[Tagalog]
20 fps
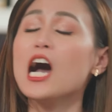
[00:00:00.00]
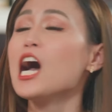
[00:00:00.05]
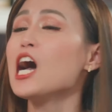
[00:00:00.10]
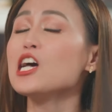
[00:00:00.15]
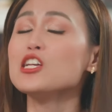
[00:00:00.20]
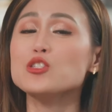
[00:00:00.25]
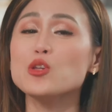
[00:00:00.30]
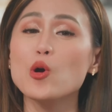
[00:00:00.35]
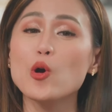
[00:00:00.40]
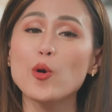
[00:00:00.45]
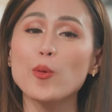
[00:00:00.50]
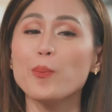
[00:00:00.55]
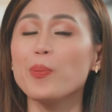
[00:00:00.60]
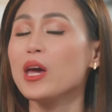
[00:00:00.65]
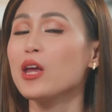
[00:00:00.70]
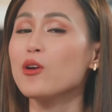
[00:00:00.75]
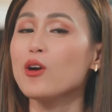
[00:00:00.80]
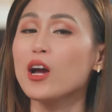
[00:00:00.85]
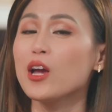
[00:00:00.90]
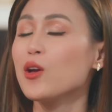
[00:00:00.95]
Ah, so,
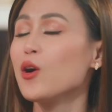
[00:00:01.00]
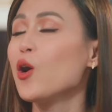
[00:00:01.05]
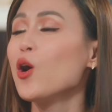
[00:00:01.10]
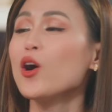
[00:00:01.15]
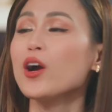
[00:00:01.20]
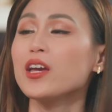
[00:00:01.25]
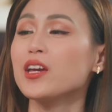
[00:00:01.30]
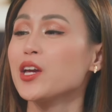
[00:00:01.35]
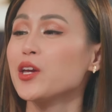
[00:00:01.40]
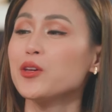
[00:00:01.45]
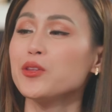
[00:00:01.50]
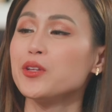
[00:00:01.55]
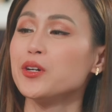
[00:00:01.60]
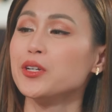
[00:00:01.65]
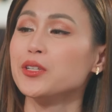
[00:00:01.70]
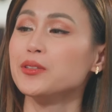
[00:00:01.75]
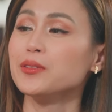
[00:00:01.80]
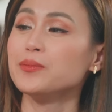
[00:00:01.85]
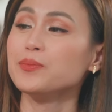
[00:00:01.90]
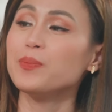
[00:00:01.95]
pero kayo okay kayo
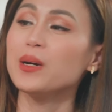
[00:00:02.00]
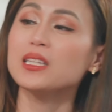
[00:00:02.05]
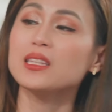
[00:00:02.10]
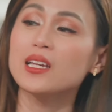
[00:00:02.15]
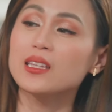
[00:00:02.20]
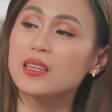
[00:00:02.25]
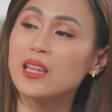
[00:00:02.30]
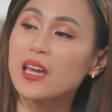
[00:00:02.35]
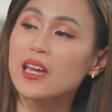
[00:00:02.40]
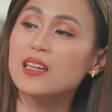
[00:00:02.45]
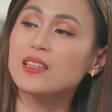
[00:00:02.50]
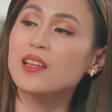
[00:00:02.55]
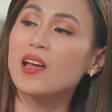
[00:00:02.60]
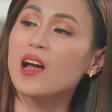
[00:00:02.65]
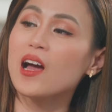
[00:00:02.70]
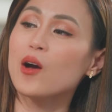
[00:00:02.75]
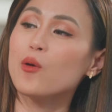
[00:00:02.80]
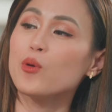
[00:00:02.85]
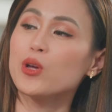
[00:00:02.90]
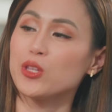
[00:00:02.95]
doon? Pagdating
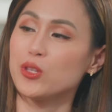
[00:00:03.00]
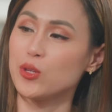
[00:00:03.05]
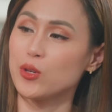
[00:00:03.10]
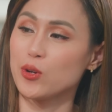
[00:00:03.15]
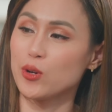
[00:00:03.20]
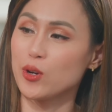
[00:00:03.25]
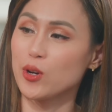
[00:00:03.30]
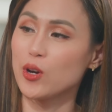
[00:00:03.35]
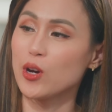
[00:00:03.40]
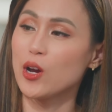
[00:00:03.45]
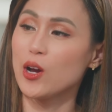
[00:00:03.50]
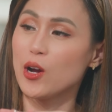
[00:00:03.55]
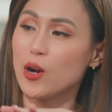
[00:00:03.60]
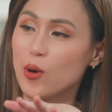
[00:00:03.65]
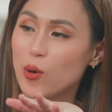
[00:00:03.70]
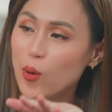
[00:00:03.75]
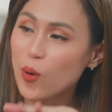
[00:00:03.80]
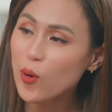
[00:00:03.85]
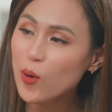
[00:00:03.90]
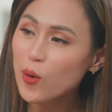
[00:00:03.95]
na when you're
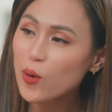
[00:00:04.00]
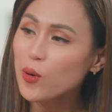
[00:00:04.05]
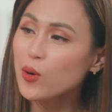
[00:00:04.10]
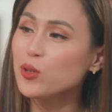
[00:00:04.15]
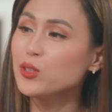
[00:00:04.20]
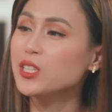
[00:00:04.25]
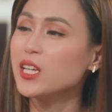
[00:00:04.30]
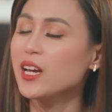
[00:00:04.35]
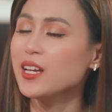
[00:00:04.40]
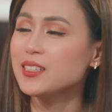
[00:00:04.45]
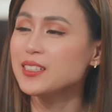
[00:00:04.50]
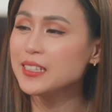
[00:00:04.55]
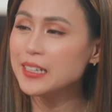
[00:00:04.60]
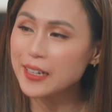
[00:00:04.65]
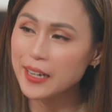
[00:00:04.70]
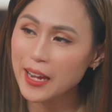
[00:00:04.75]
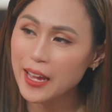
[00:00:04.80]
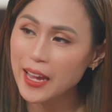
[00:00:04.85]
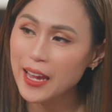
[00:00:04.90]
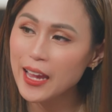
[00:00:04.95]
old and mm.
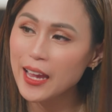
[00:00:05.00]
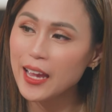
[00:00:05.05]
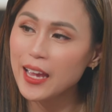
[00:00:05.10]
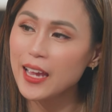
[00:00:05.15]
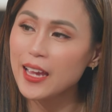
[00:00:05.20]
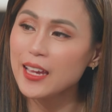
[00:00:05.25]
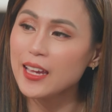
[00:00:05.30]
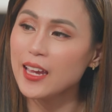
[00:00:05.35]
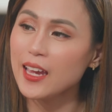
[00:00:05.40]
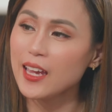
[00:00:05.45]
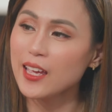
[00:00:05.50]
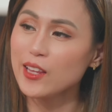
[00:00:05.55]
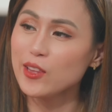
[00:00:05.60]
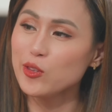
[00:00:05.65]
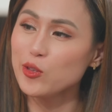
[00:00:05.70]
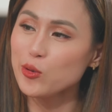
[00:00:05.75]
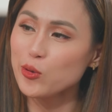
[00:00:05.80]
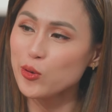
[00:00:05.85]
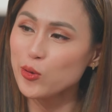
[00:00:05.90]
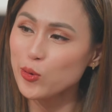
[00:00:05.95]
gray
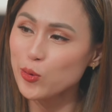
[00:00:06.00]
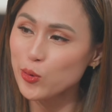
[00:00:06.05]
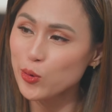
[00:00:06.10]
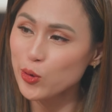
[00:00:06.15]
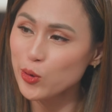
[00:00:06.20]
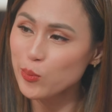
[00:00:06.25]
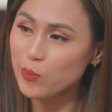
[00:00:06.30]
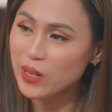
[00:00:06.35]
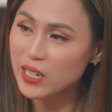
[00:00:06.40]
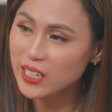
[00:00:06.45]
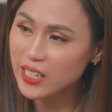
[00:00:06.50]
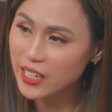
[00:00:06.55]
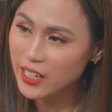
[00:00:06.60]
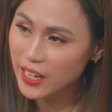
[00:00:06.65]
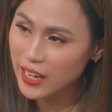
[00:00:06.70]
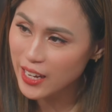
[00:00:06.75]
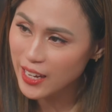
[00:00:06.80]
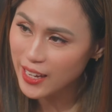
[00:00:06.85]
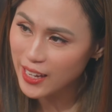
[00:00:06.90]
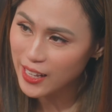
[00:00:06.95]
and yung kukulo,
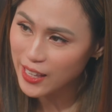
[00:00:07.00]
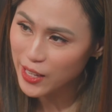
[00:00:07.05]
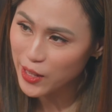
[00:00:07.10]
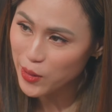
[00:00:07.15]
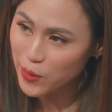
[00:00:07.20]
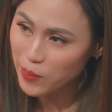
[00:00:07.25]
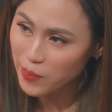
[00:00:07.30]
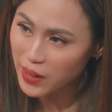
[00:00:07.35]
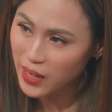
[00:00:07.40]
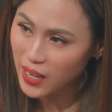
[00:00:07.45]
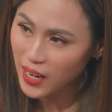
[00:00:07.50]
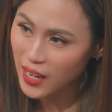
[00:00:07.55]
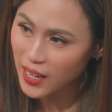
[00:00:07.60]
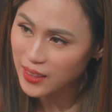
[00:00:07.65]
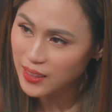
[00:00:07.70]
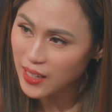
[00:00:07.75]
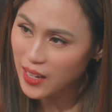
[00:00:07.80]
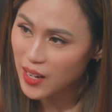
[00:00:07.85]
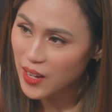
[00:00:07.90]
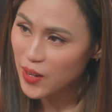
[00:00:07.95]
magre-wrinkle na yung balat,